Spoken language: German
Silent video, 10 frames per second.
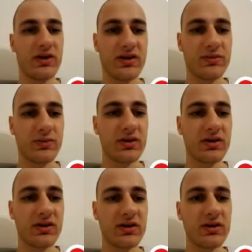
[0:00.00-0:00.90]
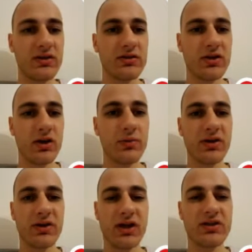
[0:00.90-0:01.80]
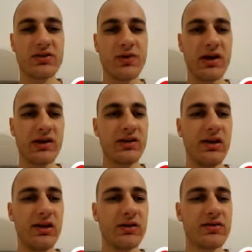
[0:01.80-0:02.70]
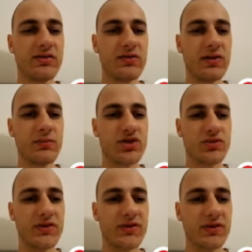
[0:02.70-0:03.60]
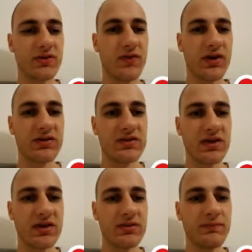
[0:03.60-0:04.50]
jetzt mal hier kriegen. Ich glaube, dann kann ich mir ein lilanes zusammenschmelzen. Das wäre richtig geil.